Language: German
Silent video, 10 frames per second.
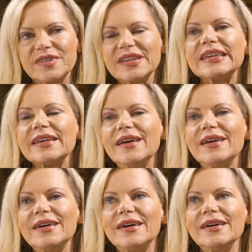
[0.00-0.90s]
für sich.
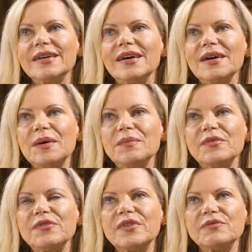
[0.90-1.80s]

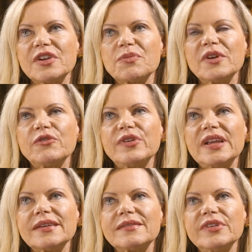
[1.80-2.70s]
Ähm, was man
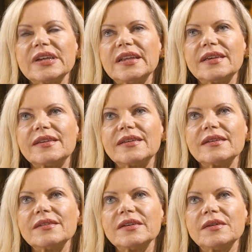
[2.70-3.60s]
vielleicht
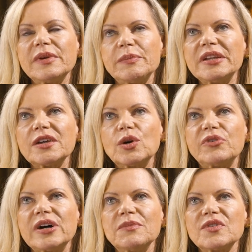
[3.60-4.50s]
wirklich äh, im
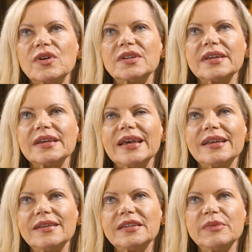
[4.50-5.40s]
Hinterkopf haben sollte,
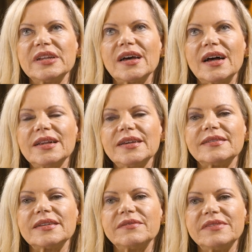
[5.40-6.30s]
etliche
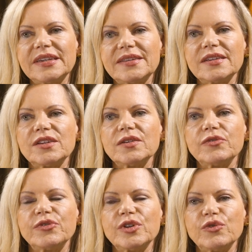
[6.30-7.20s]
Mineralien sind wichtig
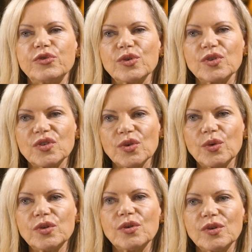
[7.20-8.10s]
für die
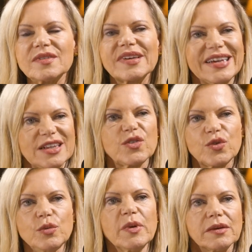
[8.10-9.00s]
Funktion unserer
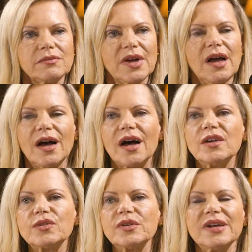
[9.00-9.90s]
Enzyme.
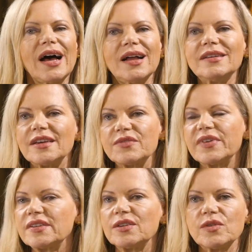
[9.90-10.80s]
Also all
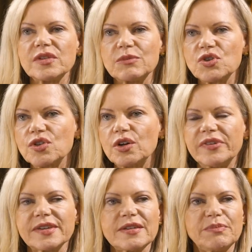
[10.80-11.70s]
das, was in unserem
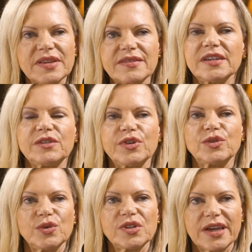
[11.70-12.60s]
Stoffwechsel passiert,
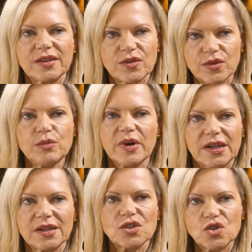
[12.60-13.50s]
wird durch
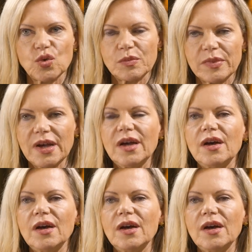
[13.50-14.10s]
Enzyme angeschoben.